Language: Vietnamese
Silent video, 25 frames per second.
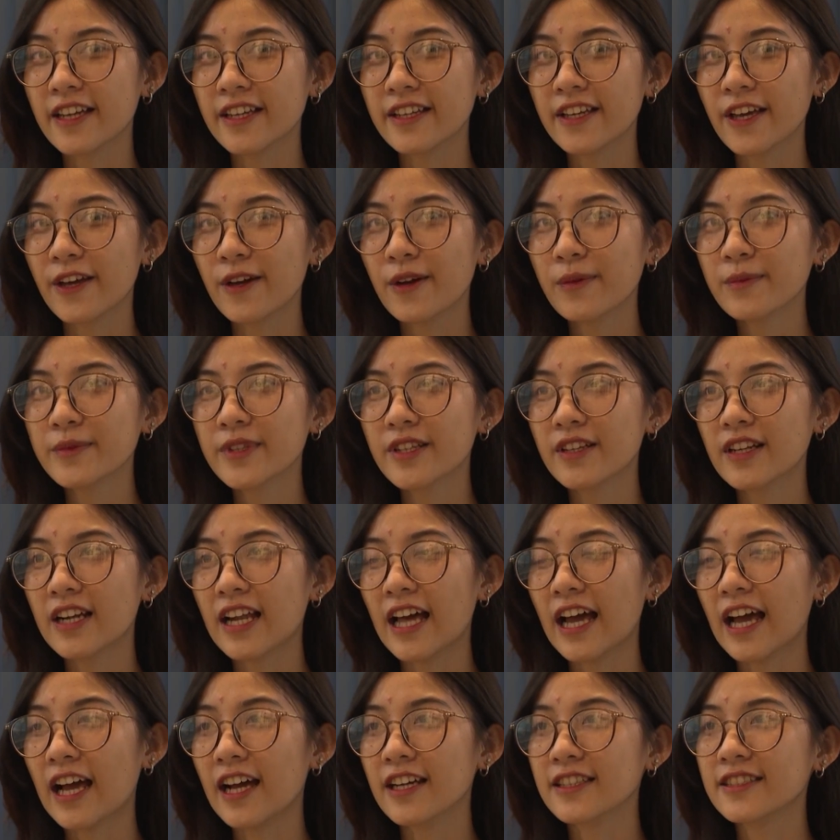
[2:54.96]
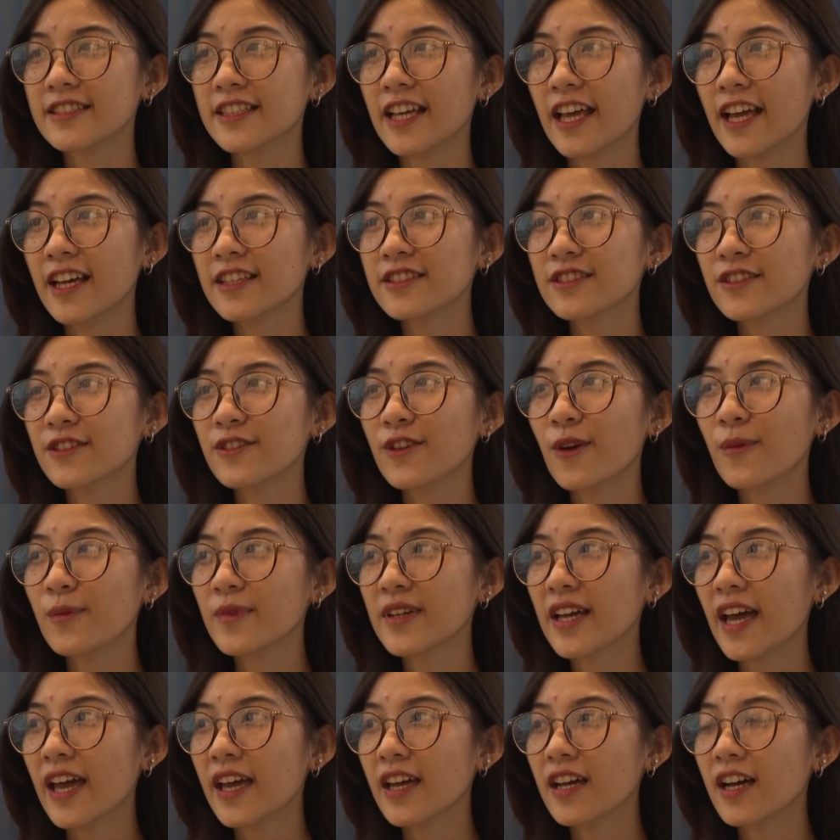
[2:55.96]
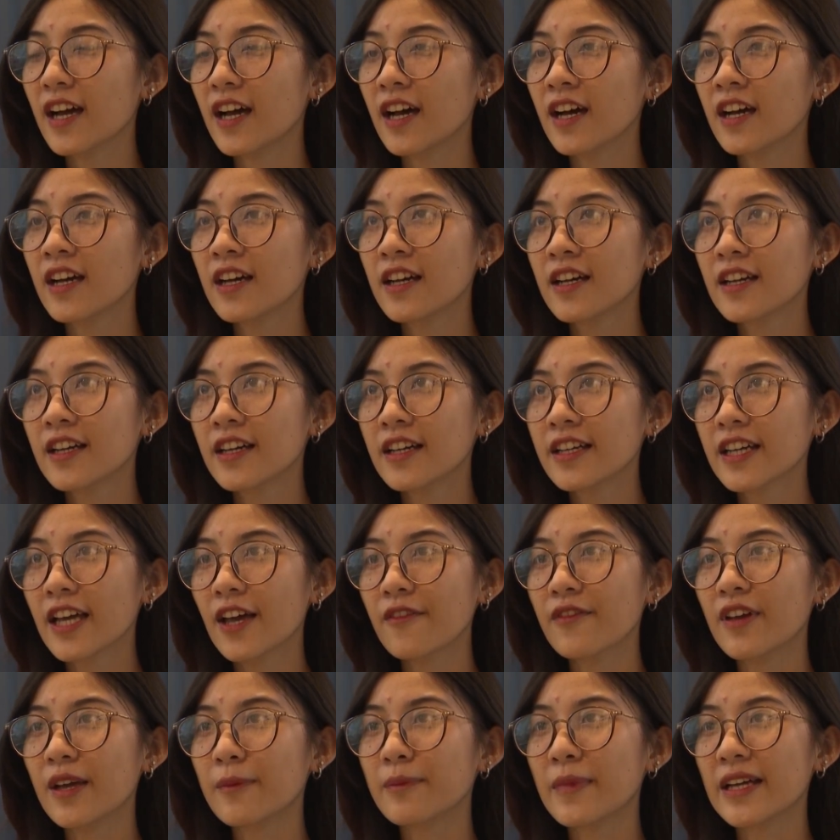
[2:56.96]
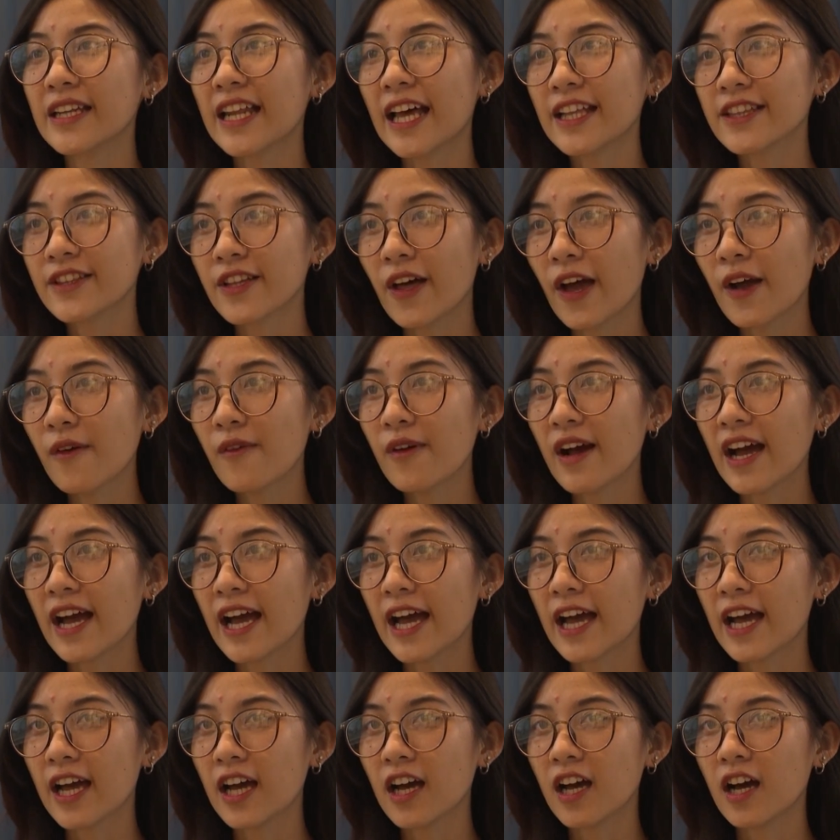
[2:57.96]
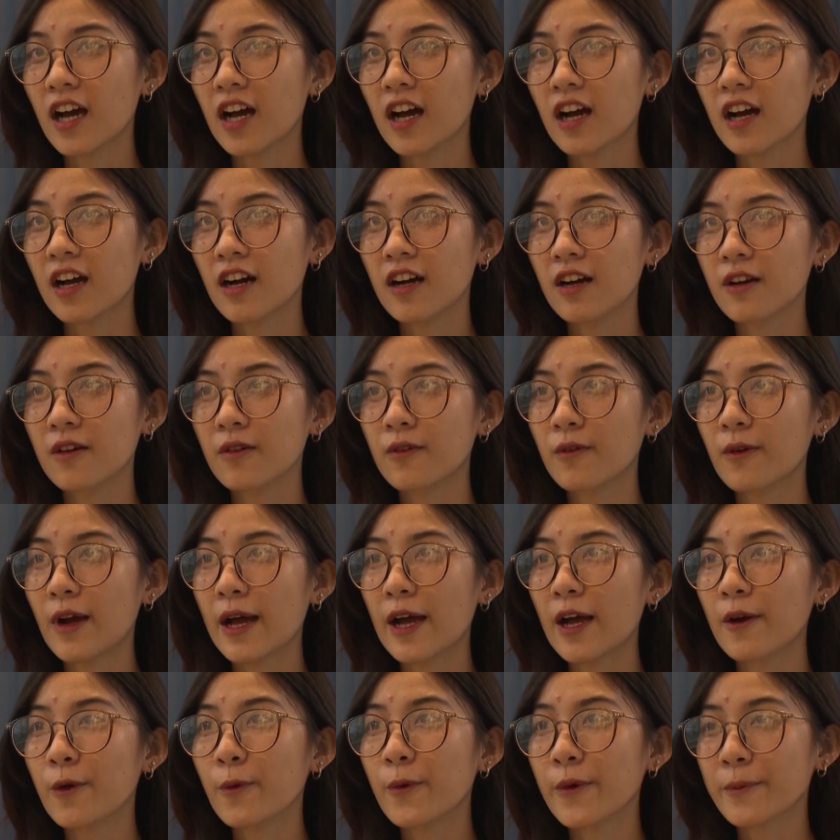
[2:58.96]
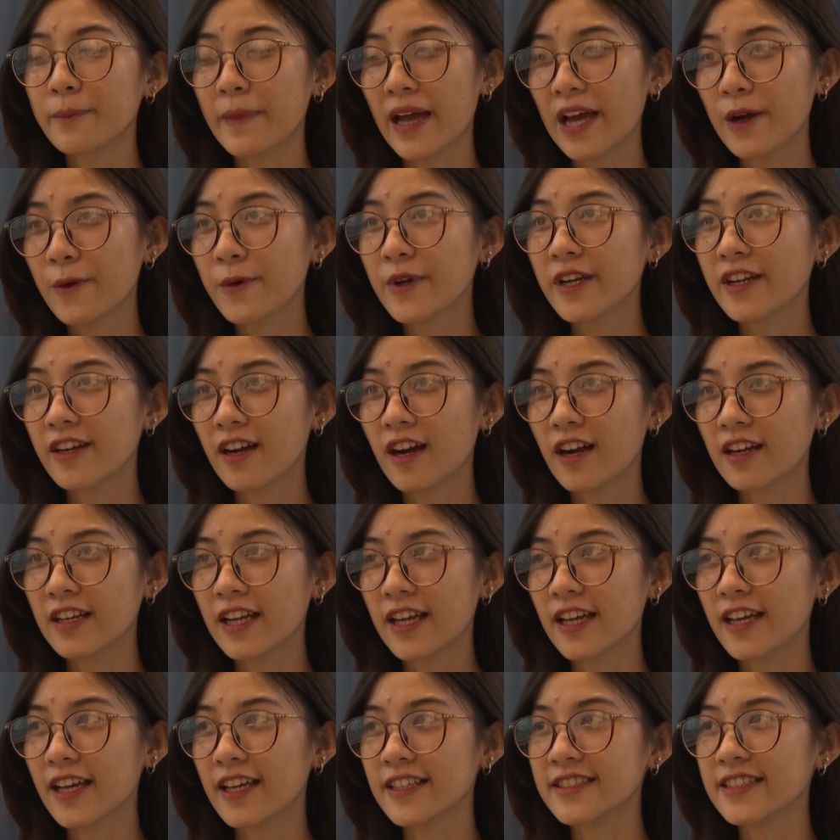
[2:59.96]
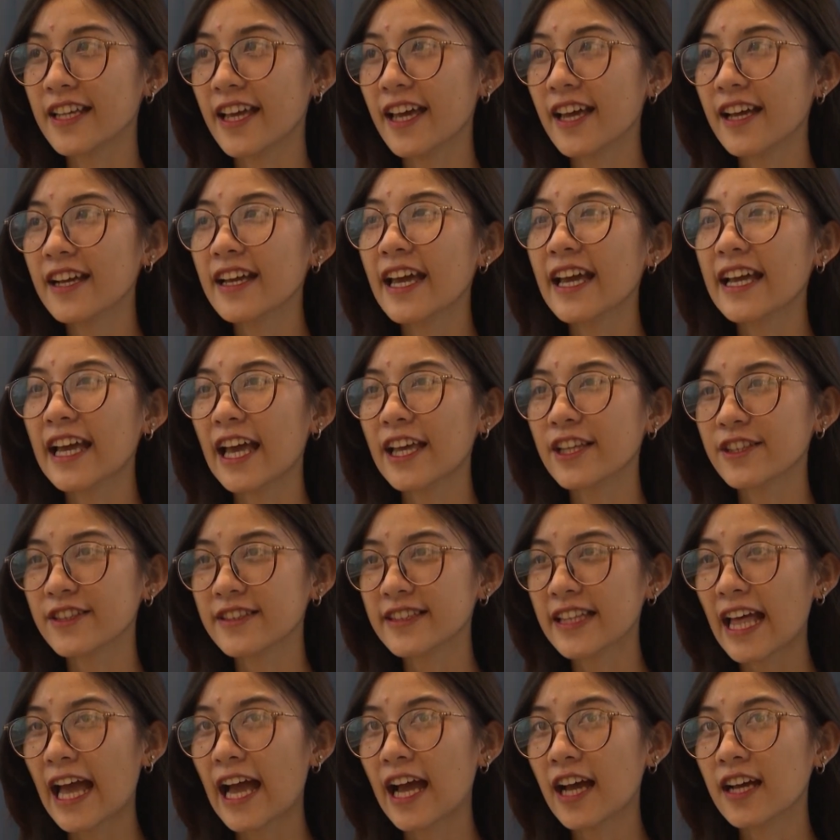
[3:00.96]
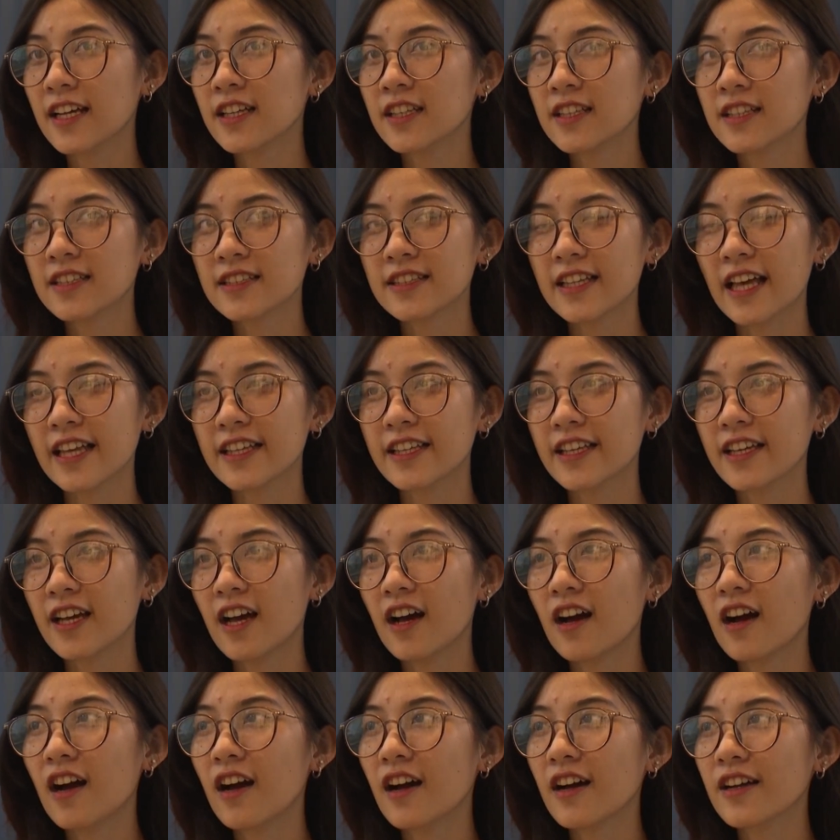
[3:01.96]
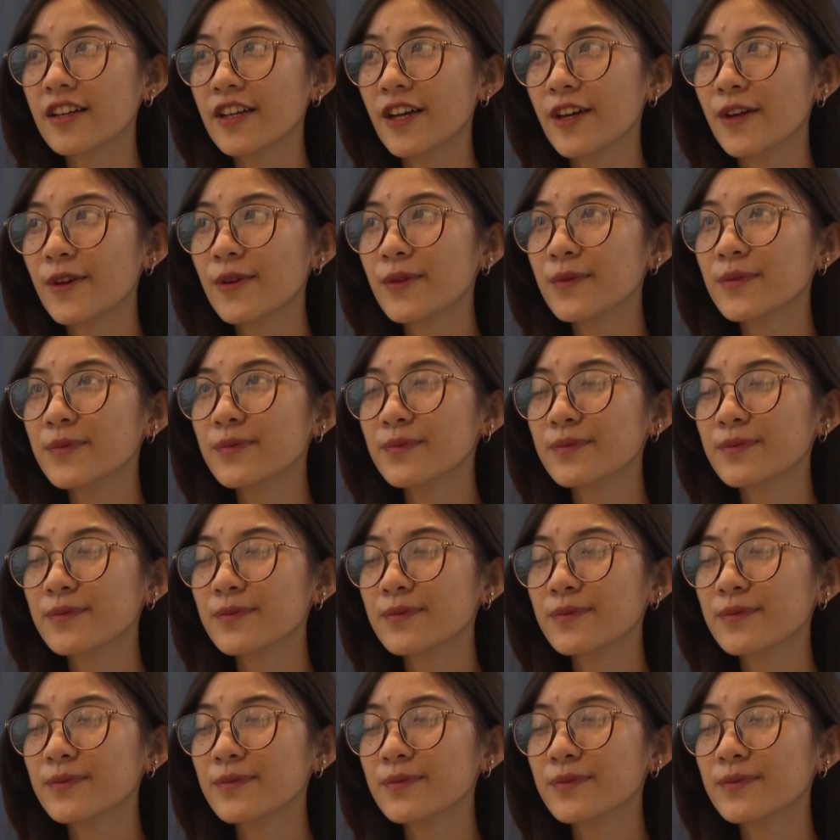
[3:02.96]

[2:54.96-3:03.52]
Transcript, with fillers: thì kiểu như là sẽ sử dụng cái uh, cái việc mà thanh toán qua uh, qua mã QR này thì sẽ ngày càng tăng tại vì uh, kiểu